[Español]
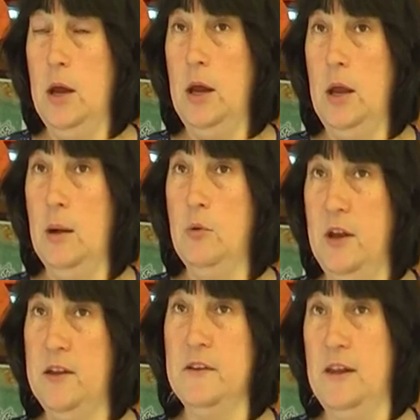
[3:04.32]
eh, la
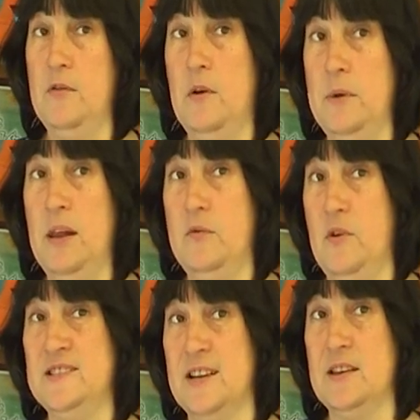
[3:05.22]
molestia de la familia fue
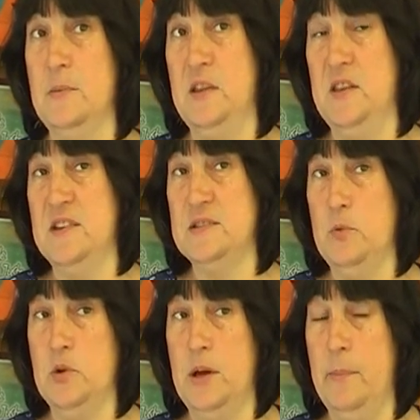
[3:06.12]
exactamente esa
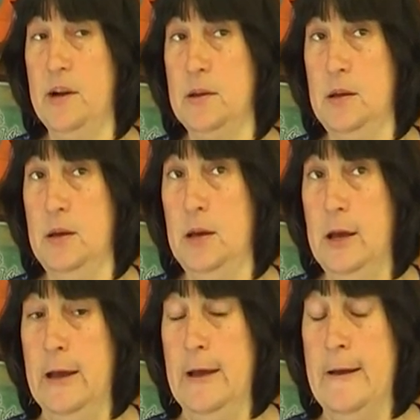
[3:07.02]
porque aparte,
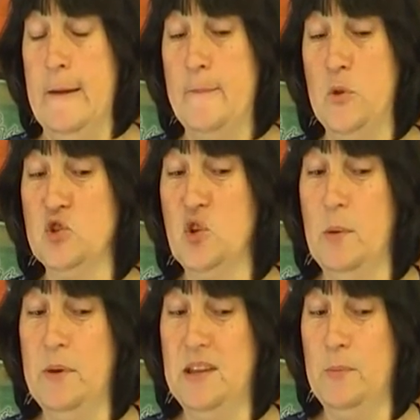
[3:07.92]
no
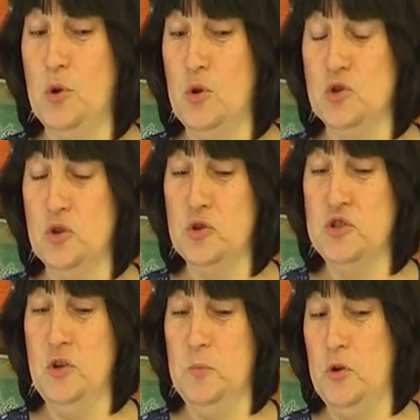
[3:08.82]
solamente por nosotros,
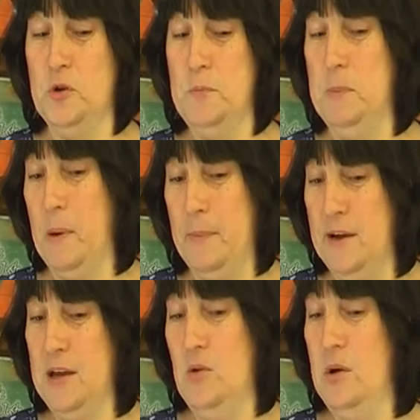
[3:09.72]
sino por mi
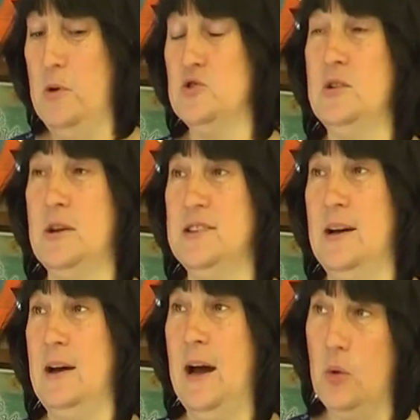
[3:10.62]
papá, que es una persona
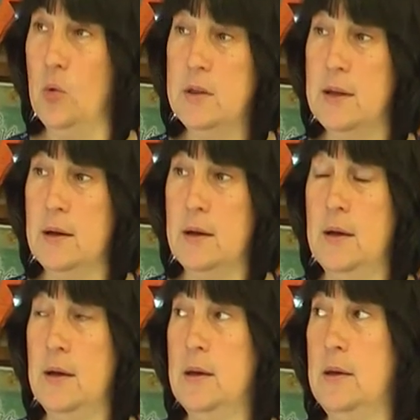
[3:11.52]
ya adulta,
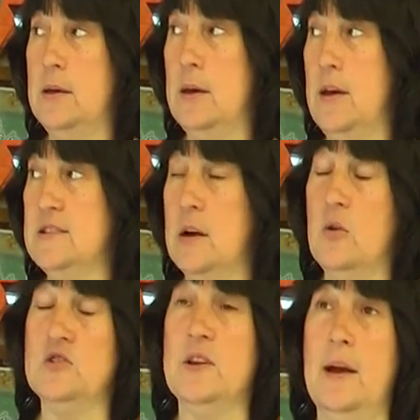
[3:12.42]
y que esas
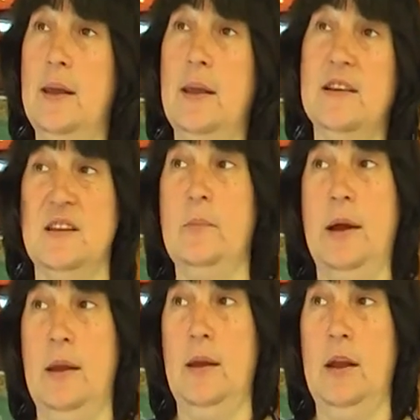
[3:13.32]
cosas a él le hacen
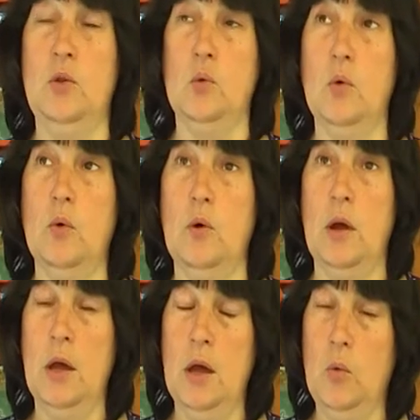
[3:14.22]
mal. Él estuvo
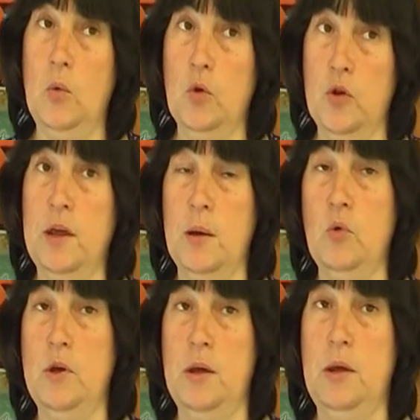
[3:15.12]
unos días
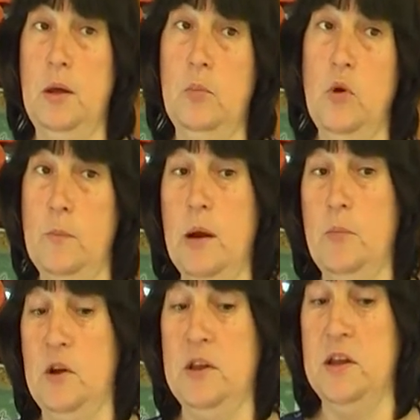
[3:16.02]
muy, muy mal
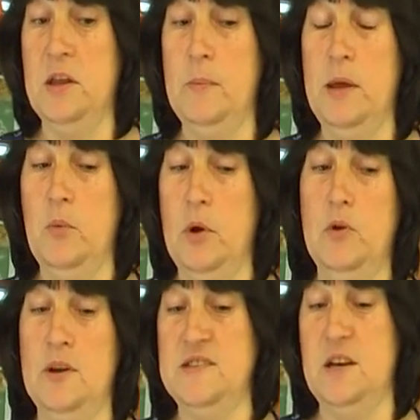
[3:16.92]
por este tema y
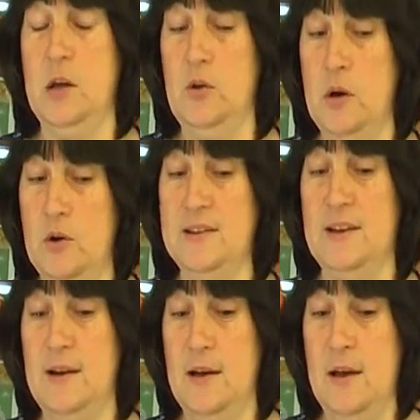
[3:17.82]
bueno, gracias a Dios ahora
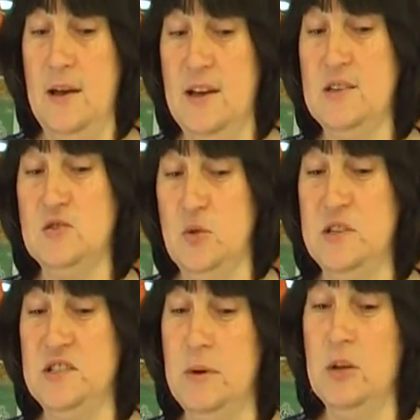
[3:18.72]
está
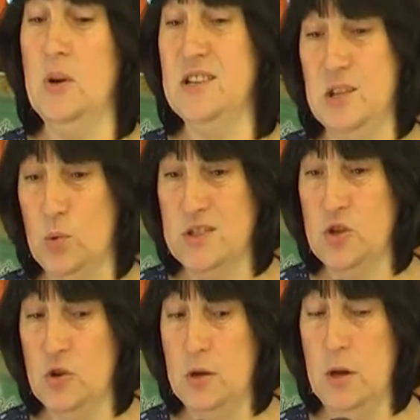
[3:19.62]
sobrellevando la
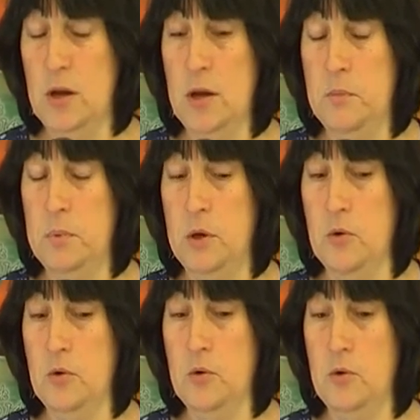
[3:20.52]
situación,
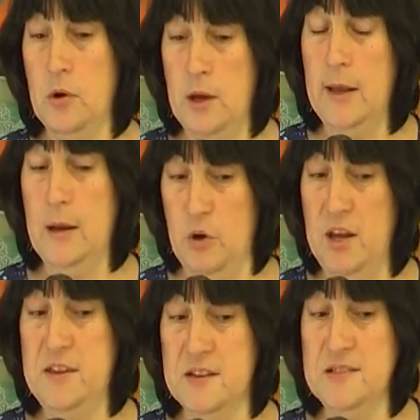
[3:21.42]
pero la
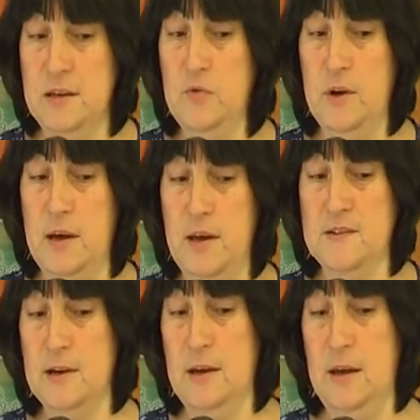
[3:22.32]
molestia sí fue
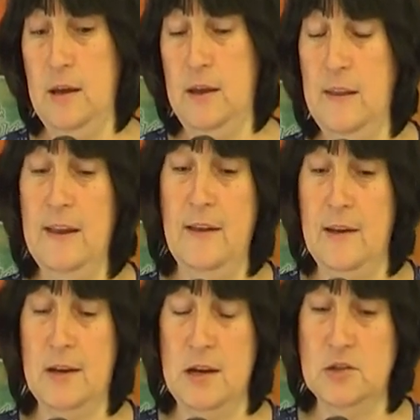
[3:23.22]
esa que de la
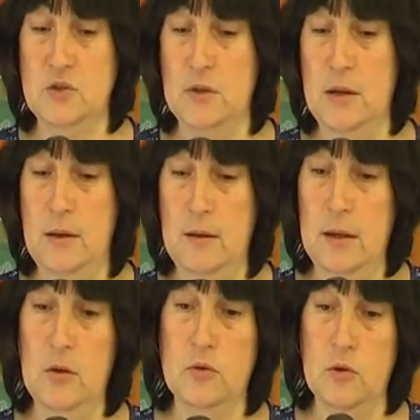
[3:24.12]
declaración del,
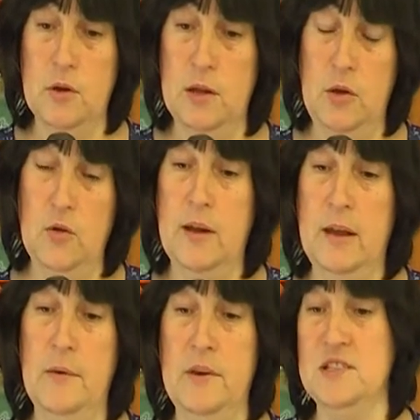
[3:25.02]
doctor que dijo que
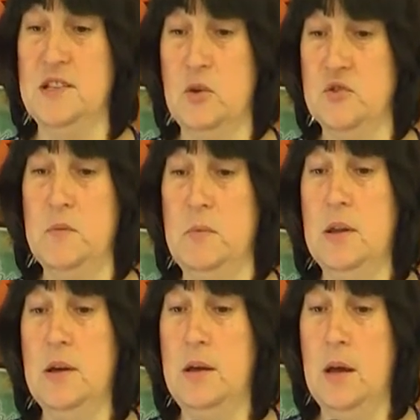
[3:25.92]
él había llegado sin
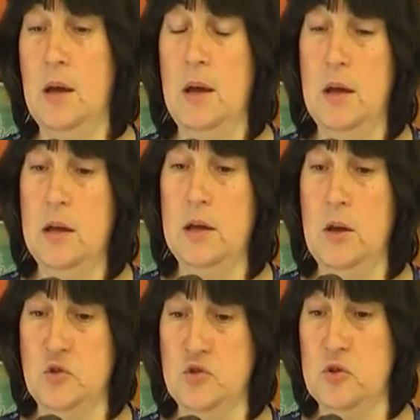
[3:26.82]
vida y, y, que
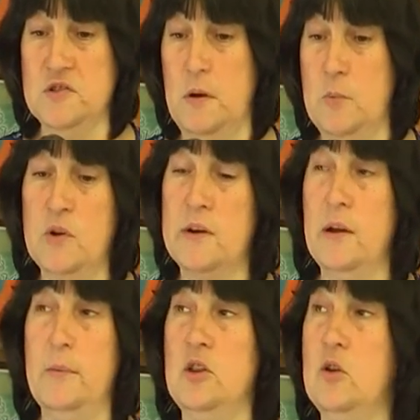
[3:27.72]
nosotros sabemos que
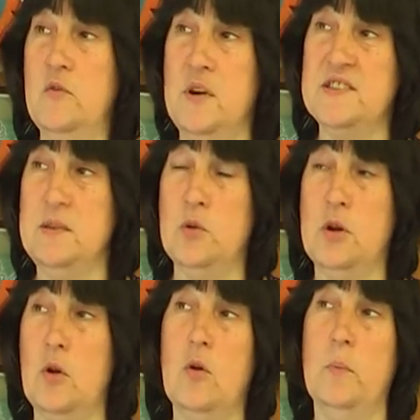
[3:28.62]
realmente no fue así
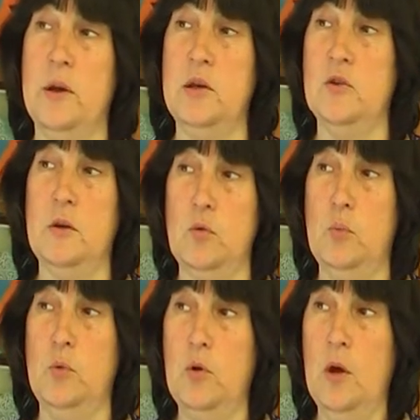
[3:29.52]
porque los compañeros del
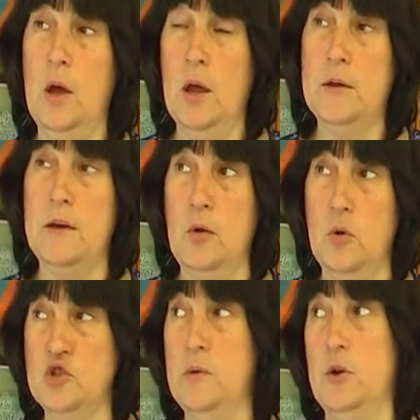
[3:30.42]
grupo que
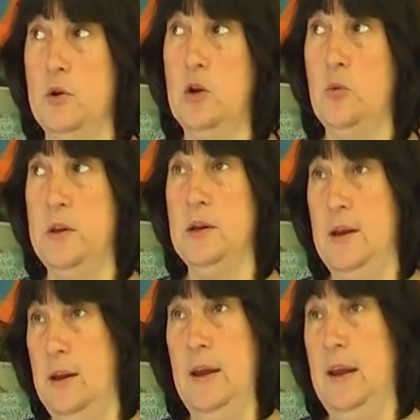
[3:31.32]
lo llevaron al hospital,
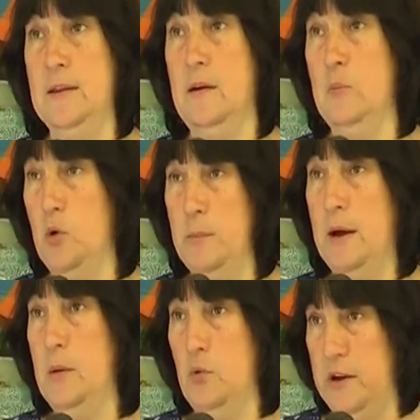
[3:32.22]
él, estaba muy
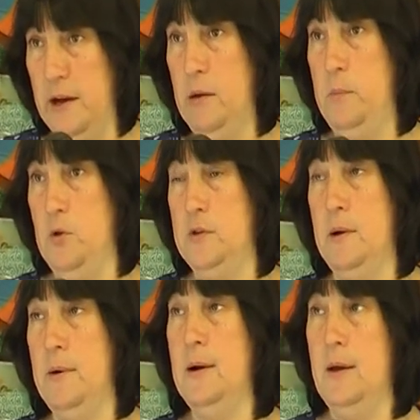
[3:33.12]
mal, muy grave, pero
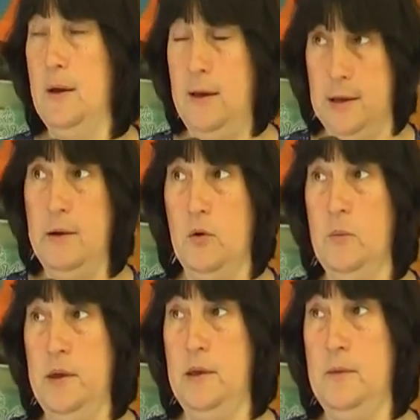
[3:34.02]
estaba, estaba con
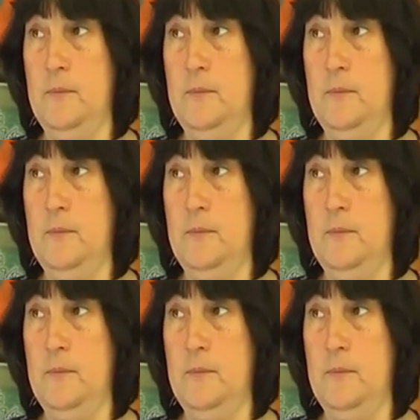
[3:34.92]
vida.